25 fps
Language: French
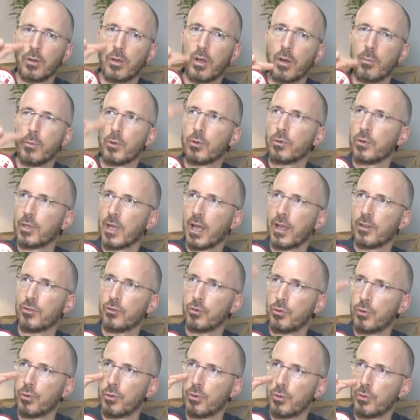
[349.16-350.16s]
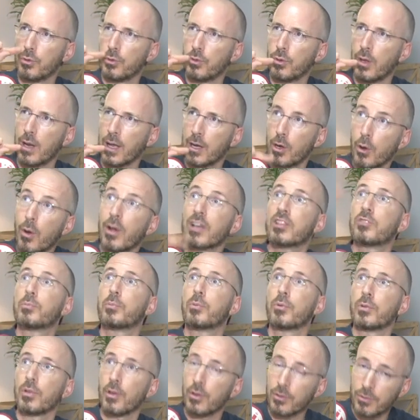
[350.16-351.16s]
comment de la
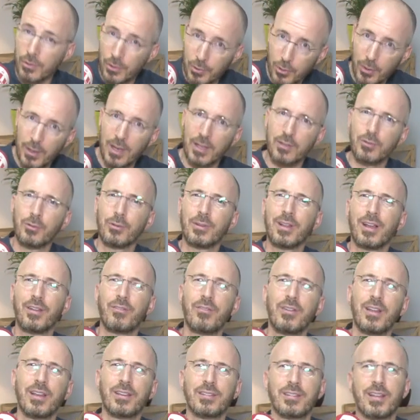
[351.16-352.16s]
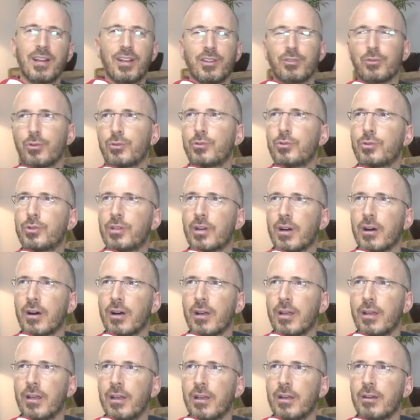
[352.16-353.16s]
correspondance entre la zone réflexe et la zone du corps
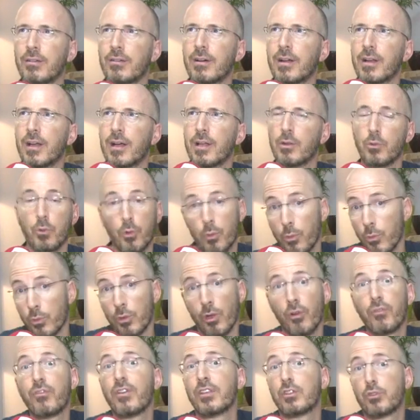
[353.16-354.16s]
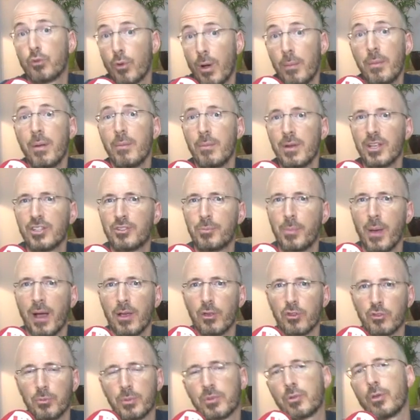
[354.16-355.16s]
donc on en fait soi-même
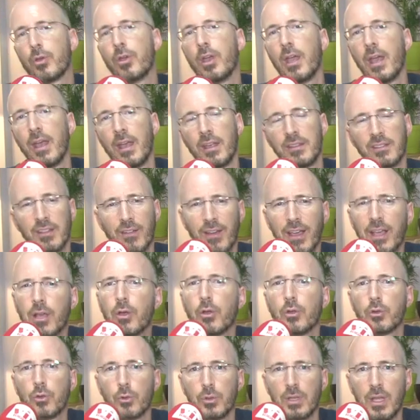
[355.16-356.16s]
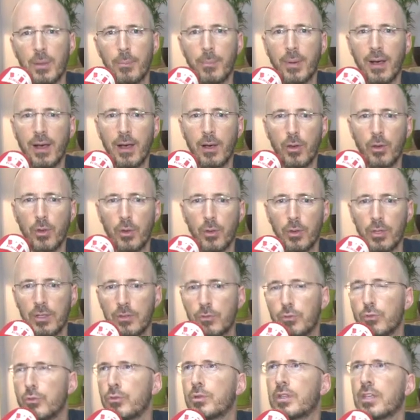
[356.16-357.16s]
l'expérience, parce que c'est vrai que quand on n'est pas euh,
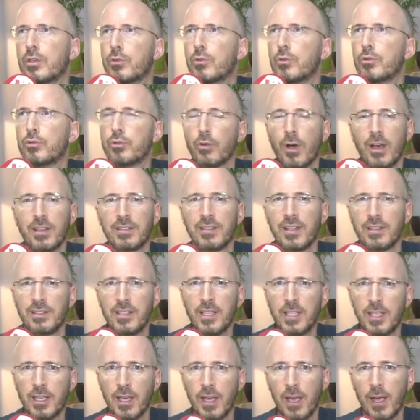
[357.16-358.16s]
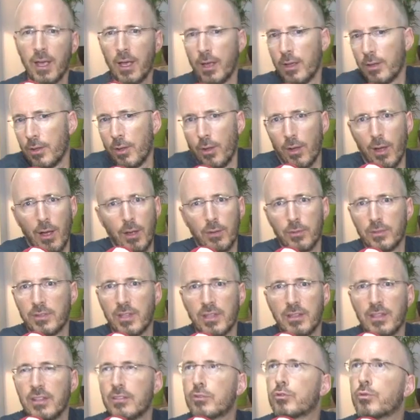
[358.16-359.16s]
issu des cultures asiatiques, euh,
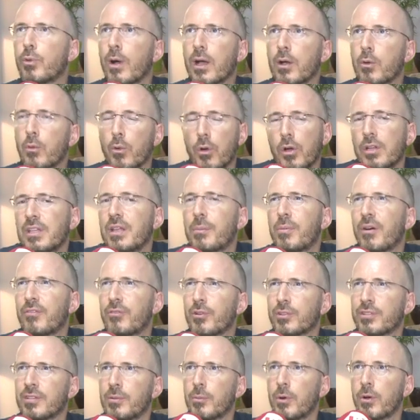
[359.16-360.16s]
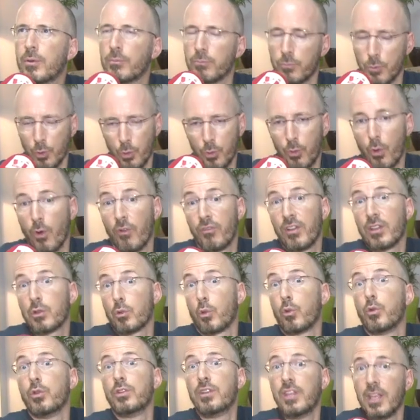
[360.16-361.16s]
c'est des soins qu'on ne connaît pas forcément. Donc en fait,
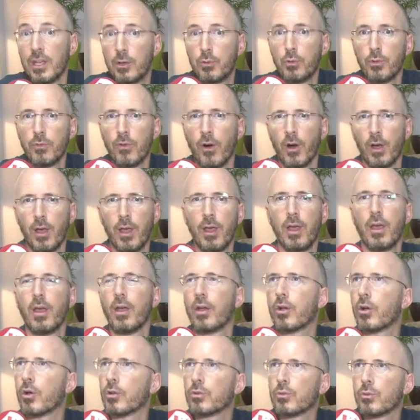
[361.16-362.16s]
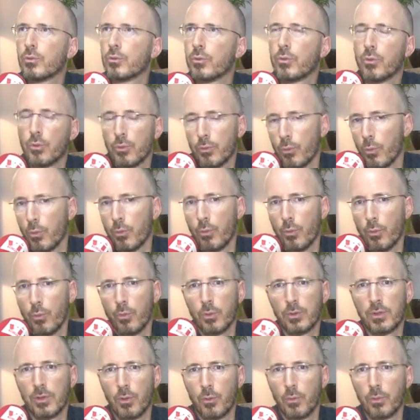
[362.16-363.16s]
on le découvre quand on,
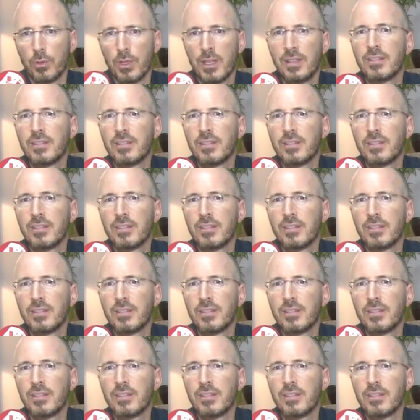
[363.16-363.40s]
on,